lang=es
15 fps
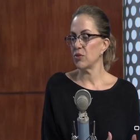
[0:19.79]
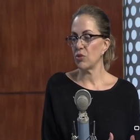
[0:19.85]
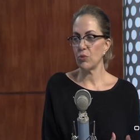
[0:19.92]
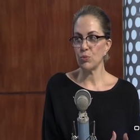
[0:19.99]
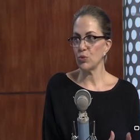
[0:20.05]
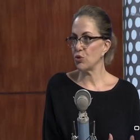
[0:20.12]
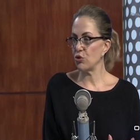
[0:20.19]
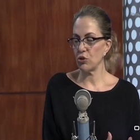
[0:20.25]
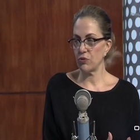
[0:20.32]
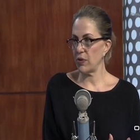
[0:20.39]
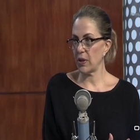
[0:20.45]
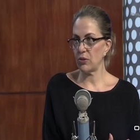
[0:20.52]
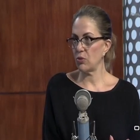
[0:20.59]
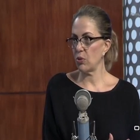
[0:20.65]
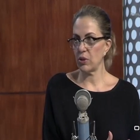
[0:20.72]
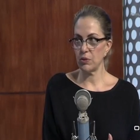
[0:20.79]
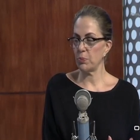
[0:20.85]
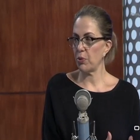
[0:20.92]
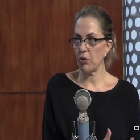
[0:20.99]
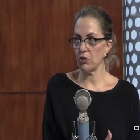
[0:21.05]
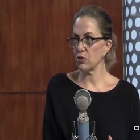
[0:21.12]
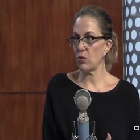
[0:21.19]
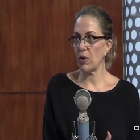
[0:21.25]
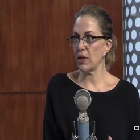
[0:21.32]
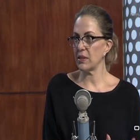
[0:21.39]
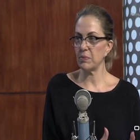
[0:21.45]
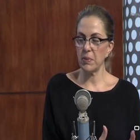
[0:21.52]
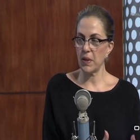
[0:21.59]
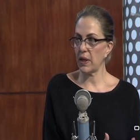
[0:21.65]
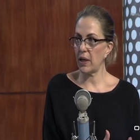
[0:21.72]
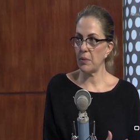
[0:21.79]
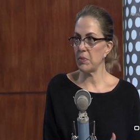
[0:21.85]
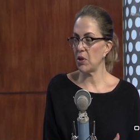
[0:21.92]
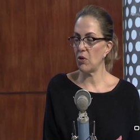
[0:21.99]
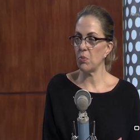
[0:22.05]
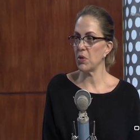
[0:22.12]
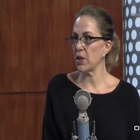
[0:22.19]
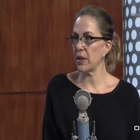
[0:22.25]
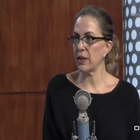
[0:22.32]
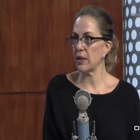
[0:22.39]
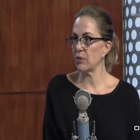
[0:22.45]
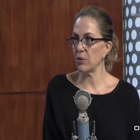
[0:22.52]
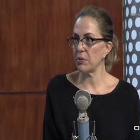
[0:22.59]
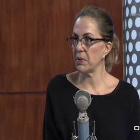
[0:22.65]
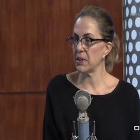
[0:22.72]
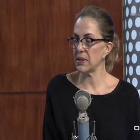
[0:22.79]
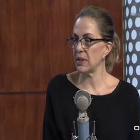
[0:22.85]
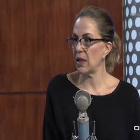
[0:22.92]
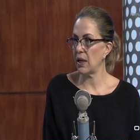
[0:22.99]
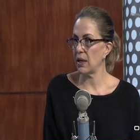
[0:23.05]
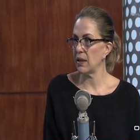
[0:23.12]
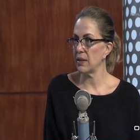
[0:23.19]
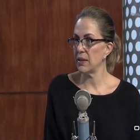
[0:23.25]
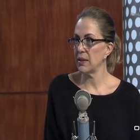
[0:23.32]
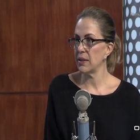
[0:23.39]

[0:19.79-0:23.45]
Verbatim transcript: Son muchos factores por los cuales me deja a mí como heredero universal.